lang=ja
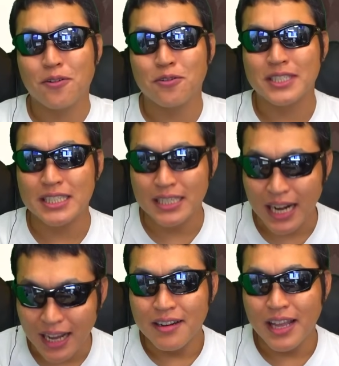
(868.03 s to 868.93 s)
こち
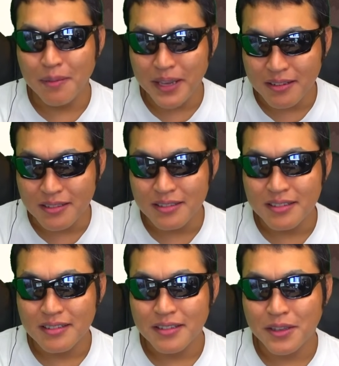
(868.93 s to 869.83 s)
ら、レベル
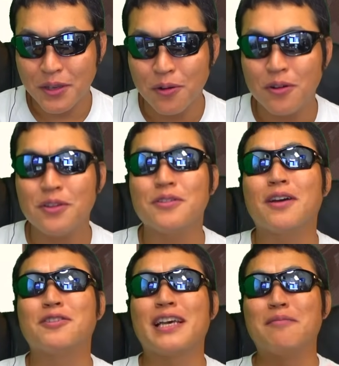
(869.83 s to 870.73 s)
共有
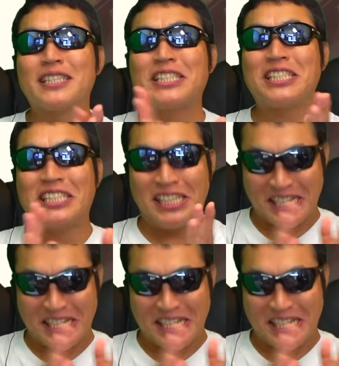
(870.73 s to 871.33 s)
でございます。